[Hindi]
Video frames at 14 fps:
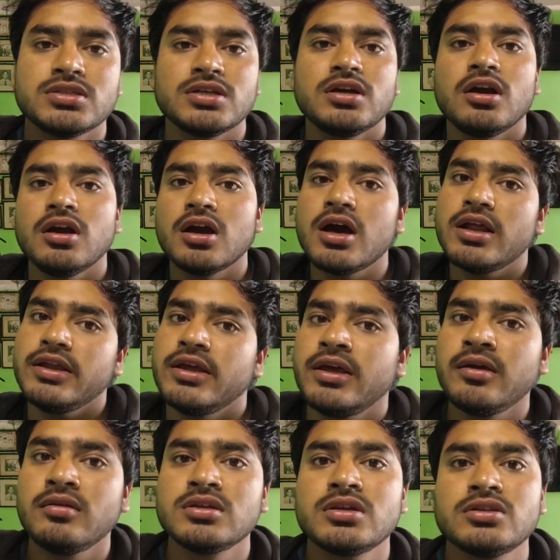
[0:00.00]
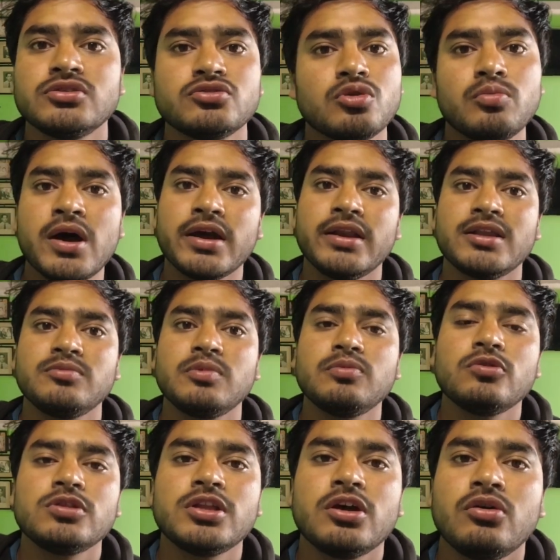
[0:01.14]
जहाँ से गंगा आ रही है जिसको भागीरथ भी
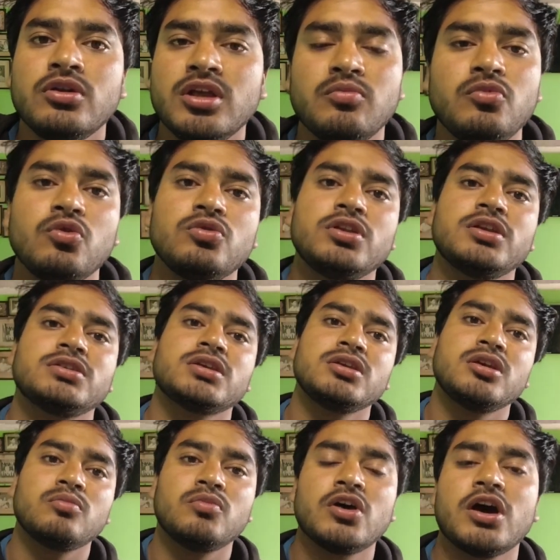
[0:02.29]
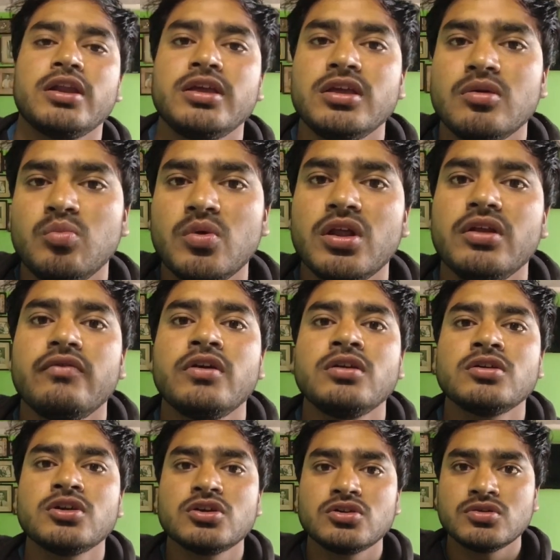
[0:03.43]
बोलते हैं और यमुनोत्री से यमुना आ रही है यमुना रिवर
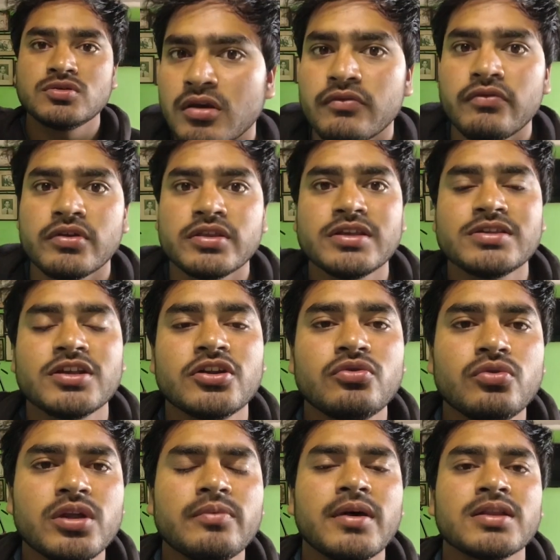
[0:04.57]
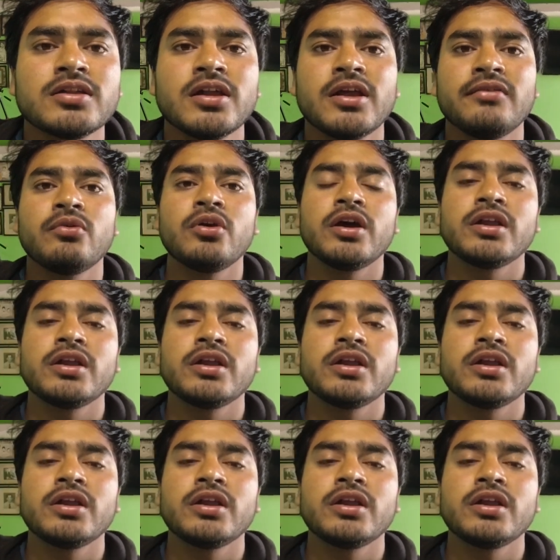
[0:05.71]
फिर तीसरे रूट की बात करें वो